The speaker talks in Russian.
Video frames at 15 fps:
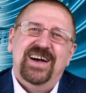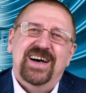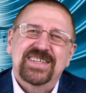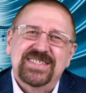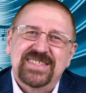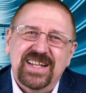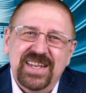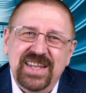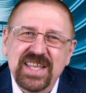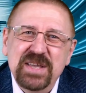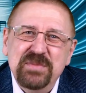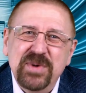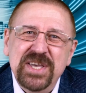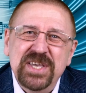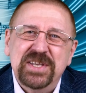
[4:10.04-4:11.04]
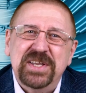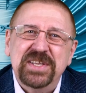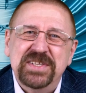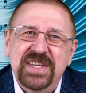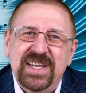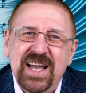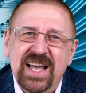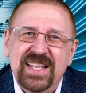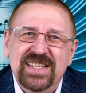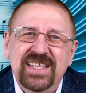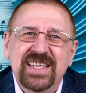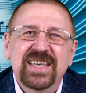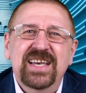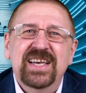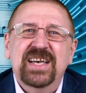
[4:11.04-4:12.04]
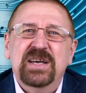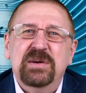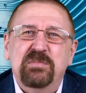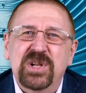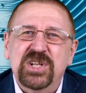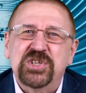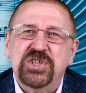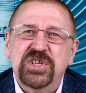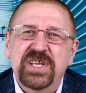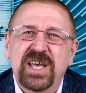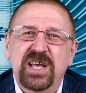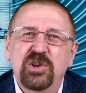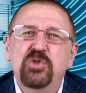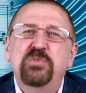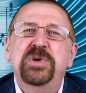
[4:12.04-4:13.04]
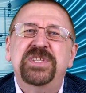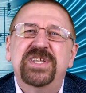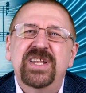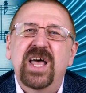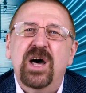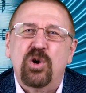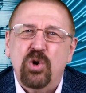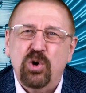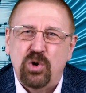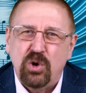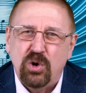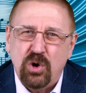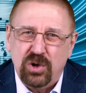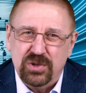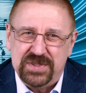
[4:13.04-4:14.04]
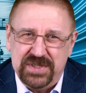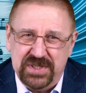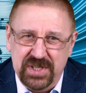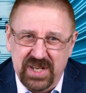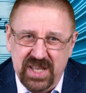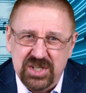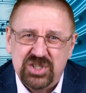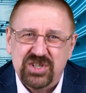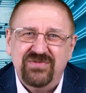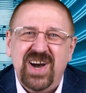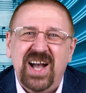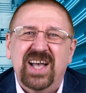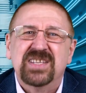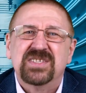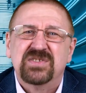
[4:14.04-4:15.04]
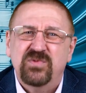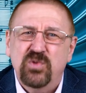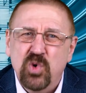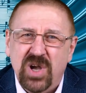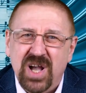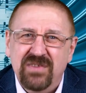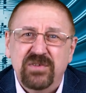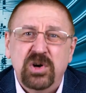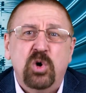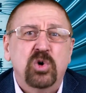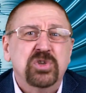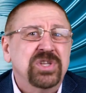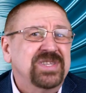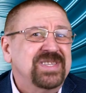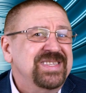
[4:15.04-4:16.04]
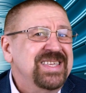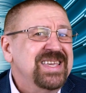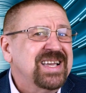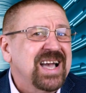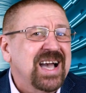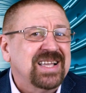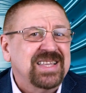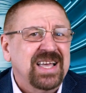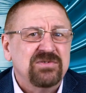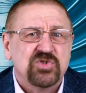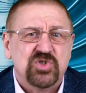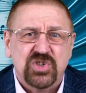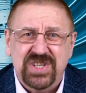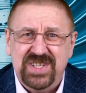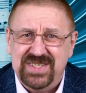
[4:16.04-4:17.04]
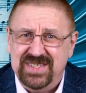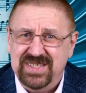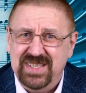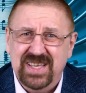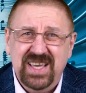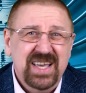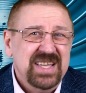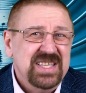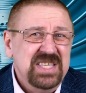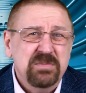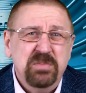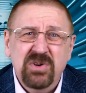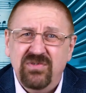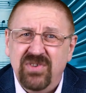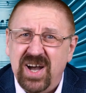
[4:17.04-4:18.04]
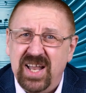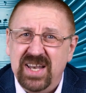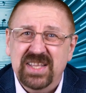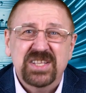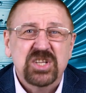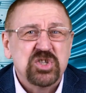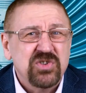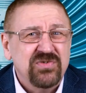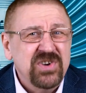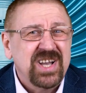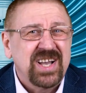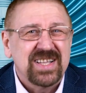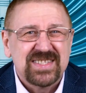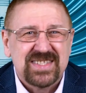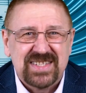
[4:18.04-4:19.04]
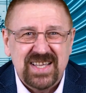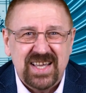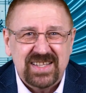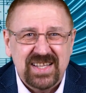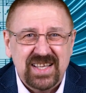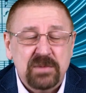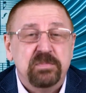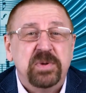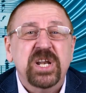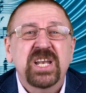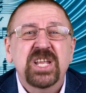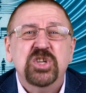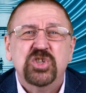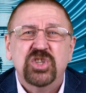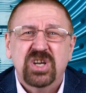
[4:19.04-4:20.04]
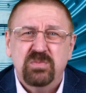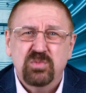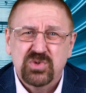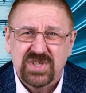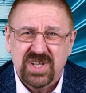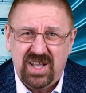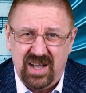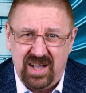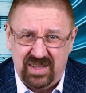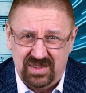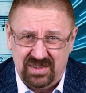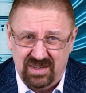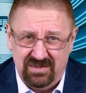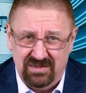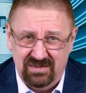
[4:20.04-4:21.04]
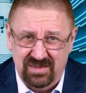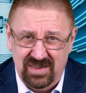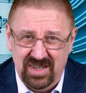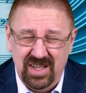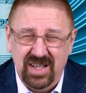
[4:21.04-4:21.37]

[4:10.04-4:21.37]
Остальные мои критиканы Большие любители рокового стиля и живаго звука выходят никогда в жизни не бывали на живых концертах приличных музыкантов,